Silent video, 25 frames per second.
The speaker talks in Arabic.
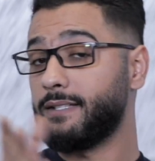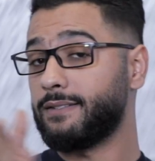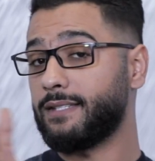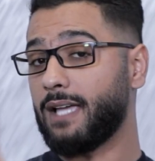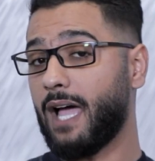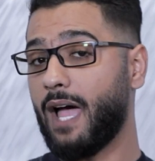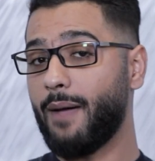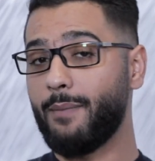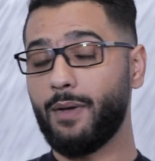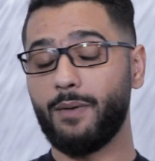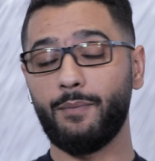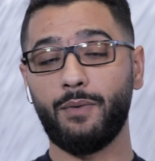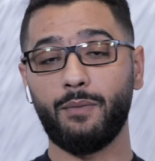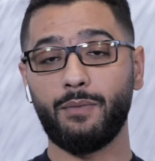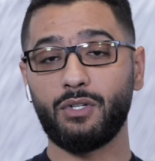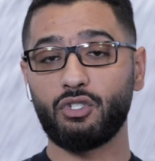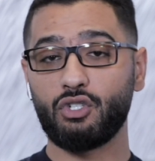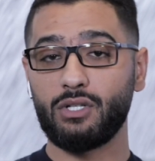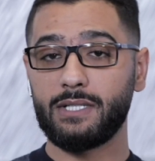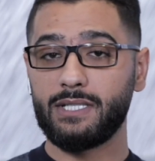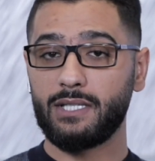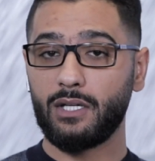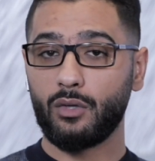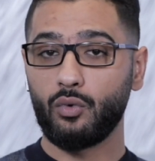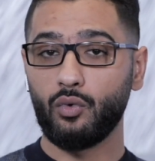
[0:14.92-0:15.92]
أنت حابب
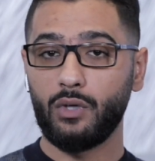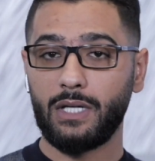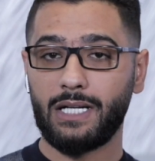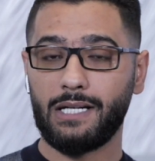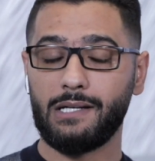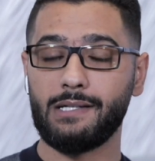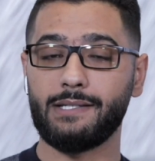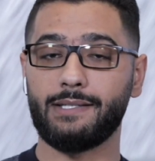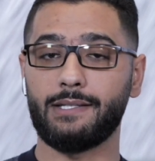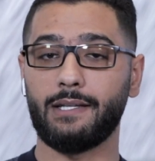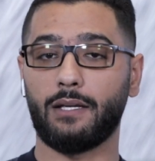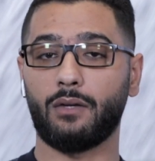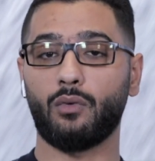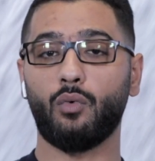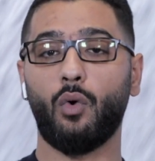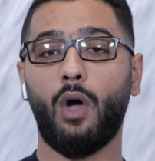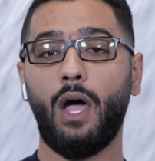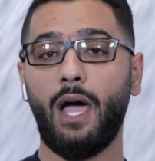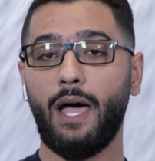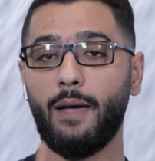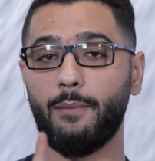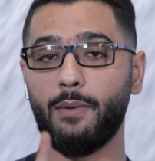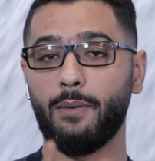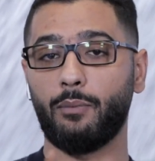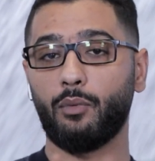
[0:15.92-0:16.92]
المجلس يكون كلاسيك
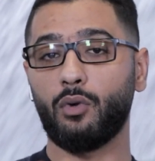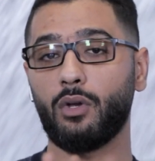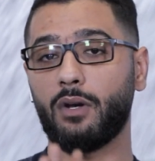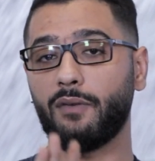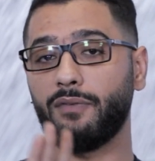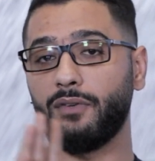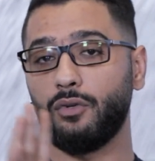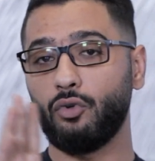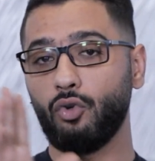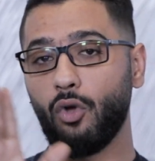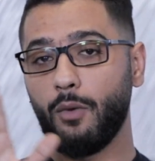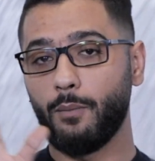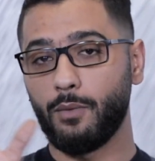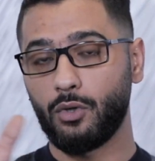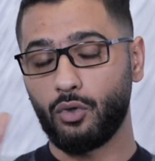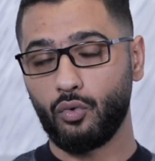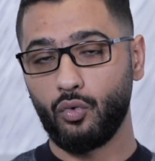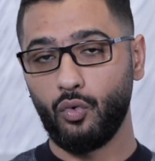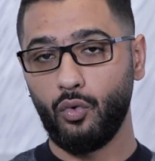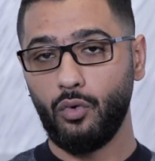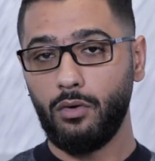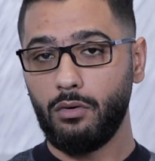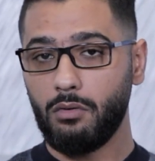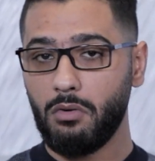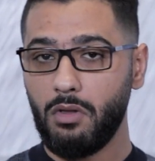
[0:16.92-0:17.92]
وحابب غرف النوم
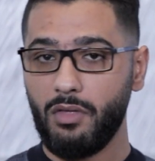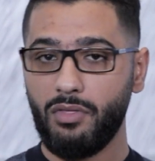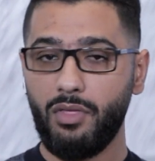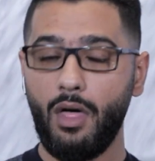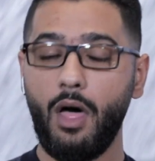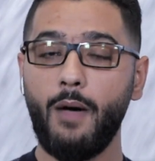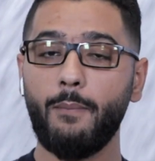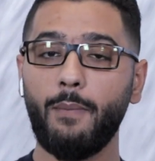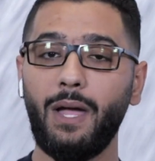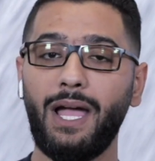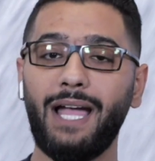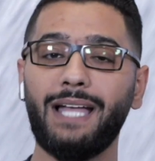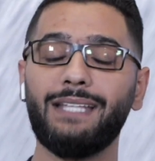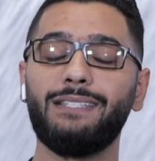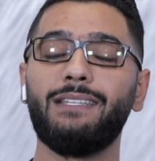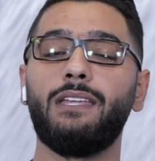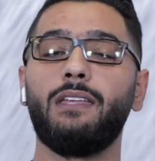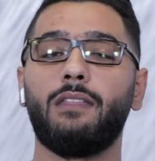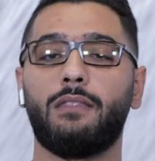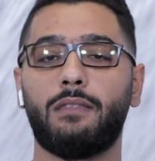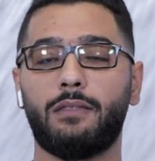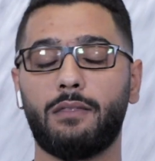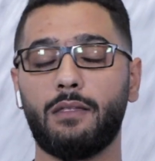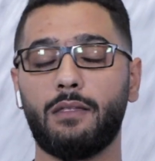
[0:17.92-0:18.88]
يكون نظام حديث